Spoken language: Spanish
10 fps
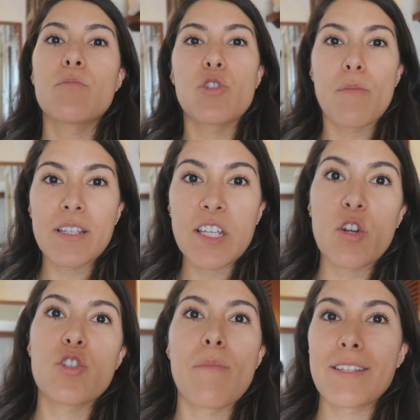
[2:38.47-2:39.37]
es mucho más
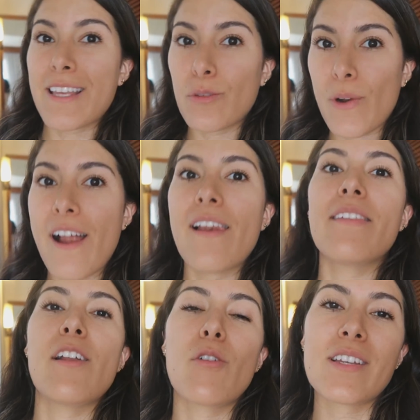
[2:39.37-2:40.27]
terroso, más
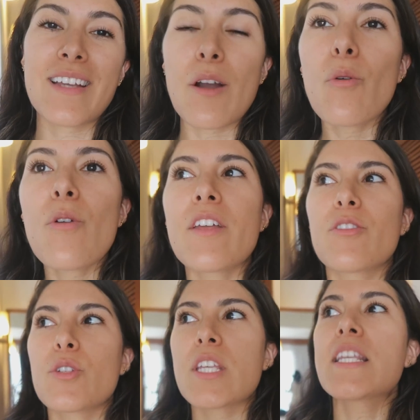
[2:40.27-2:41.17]
natural de lo que es Cancún,
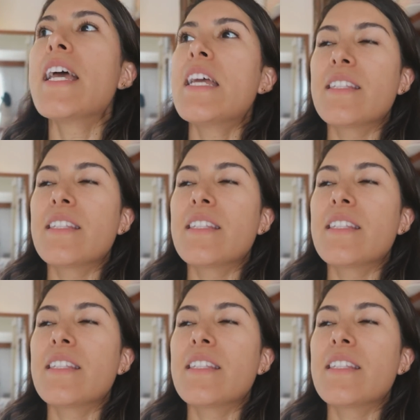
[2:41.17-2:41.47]
entonces